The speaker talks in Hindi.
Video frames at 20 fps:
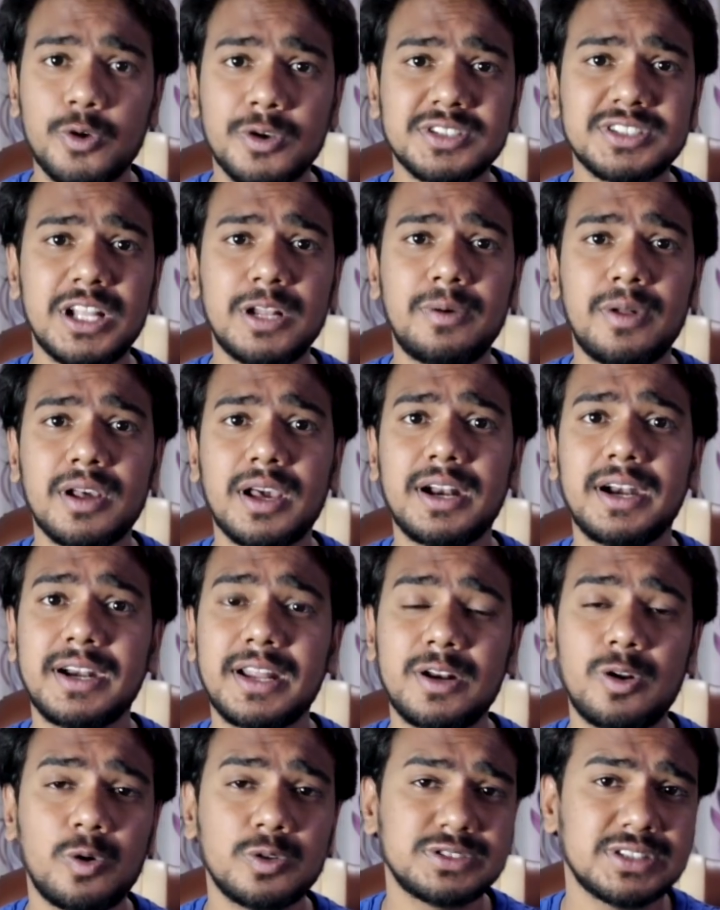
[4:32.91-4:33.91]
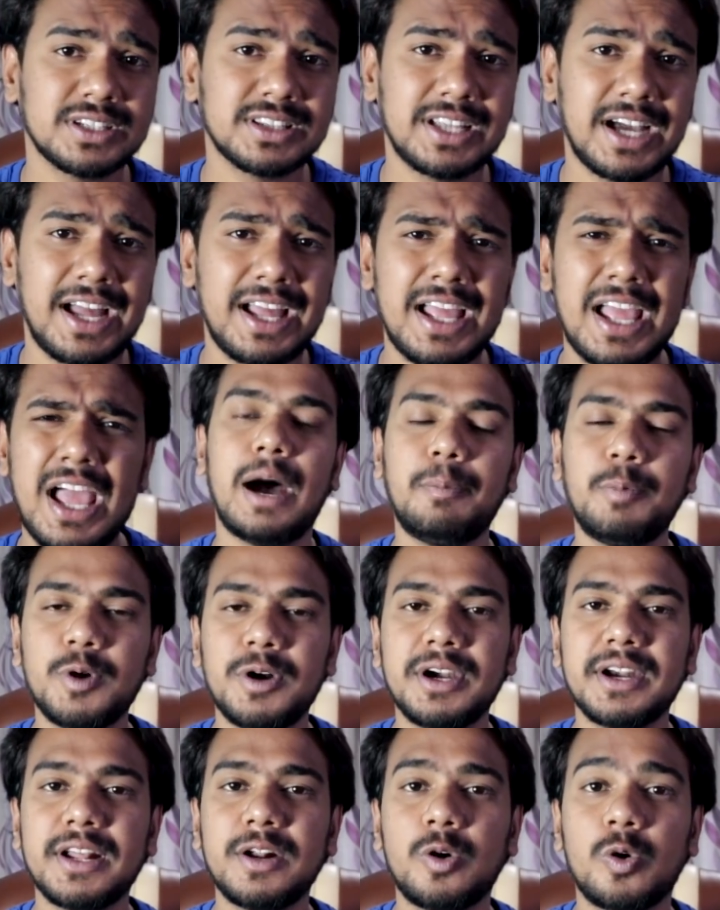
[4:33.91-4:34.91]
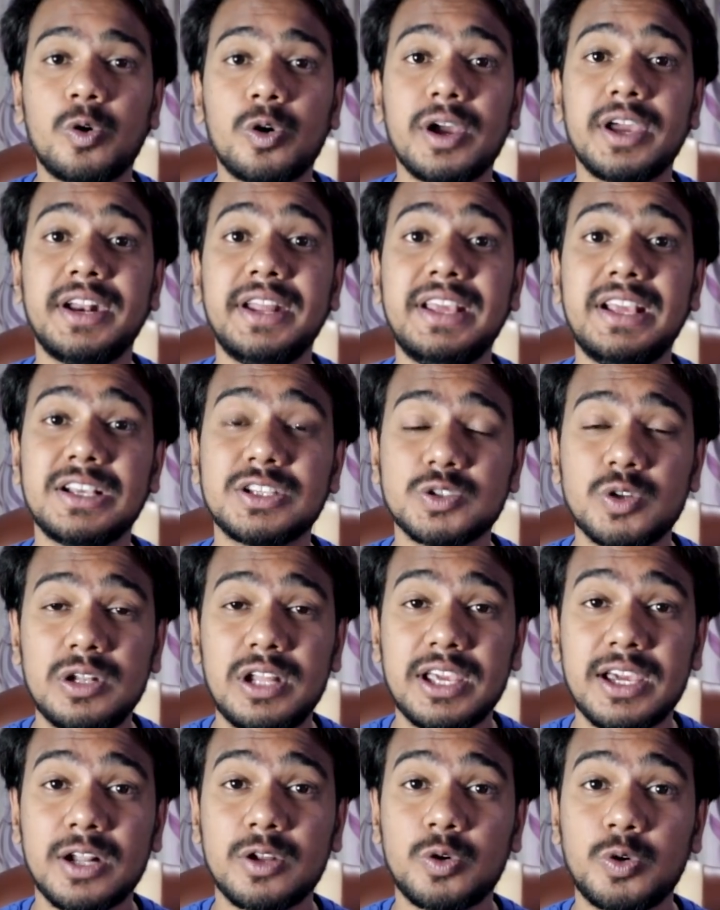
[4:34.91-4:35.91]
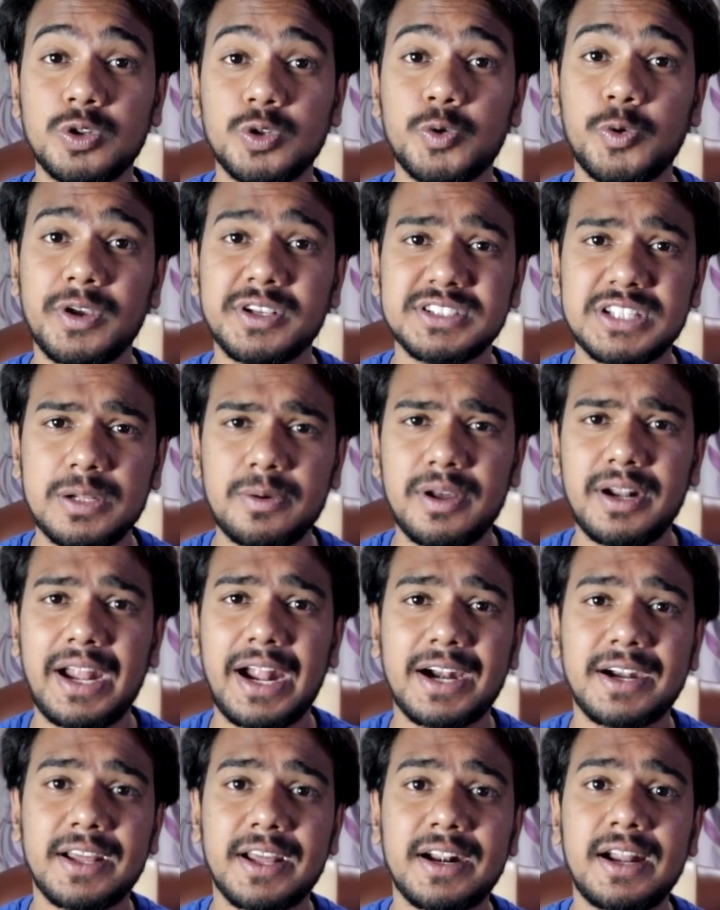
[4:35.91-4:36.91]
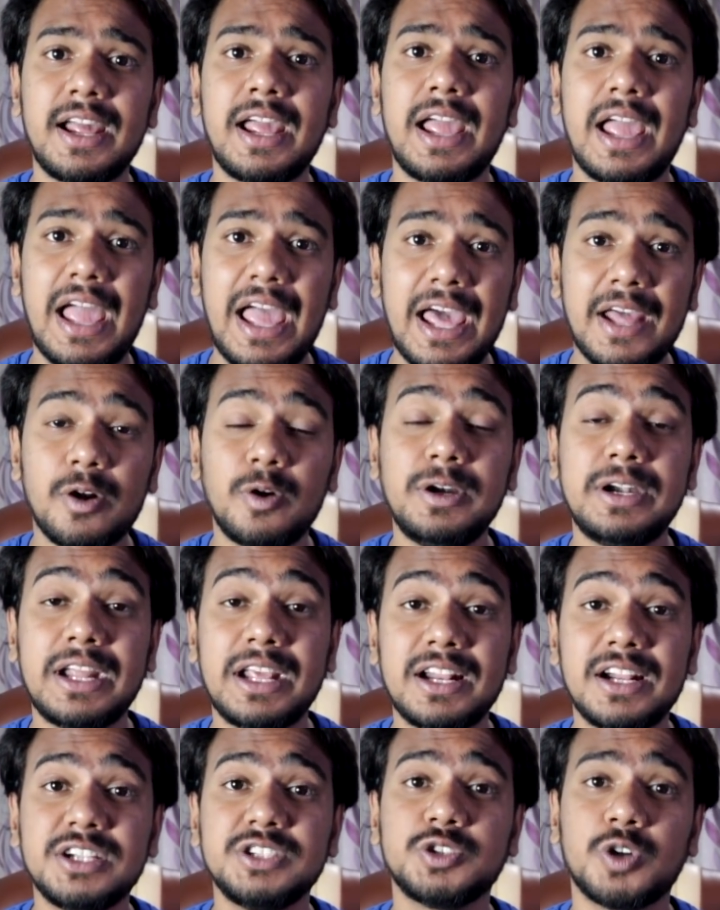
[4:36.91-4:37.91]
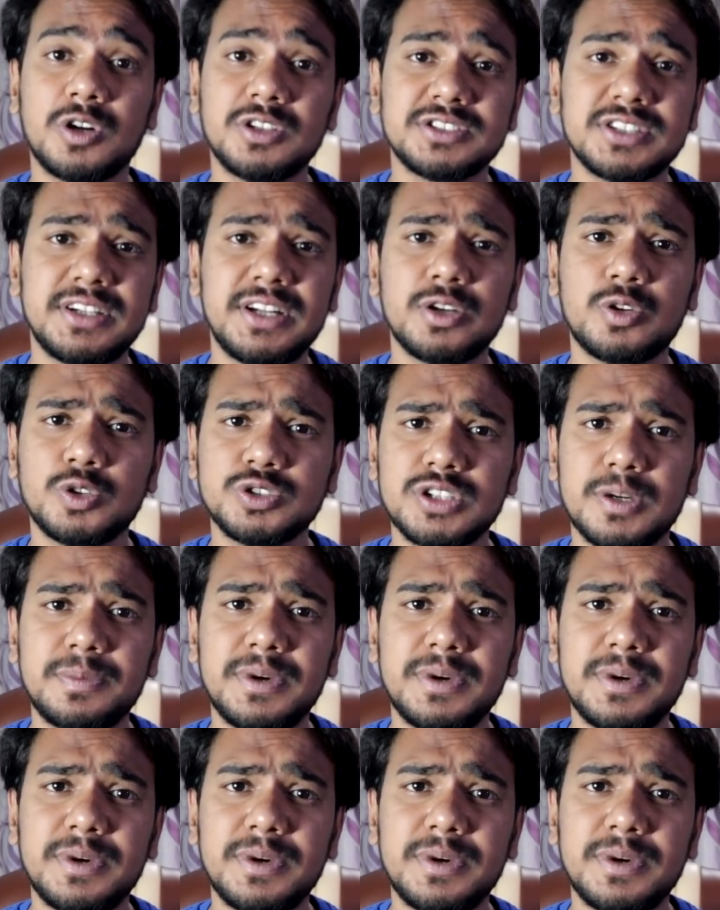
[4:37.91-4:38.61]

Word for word: क्विक सिल्वर का रिटर्न हो सकता है अब वो रिटर्न होगा ही नहीं इसको लेकर खुद क्विक सिल्वर एक्टर एरन टेलर जॉनसन ने कुछ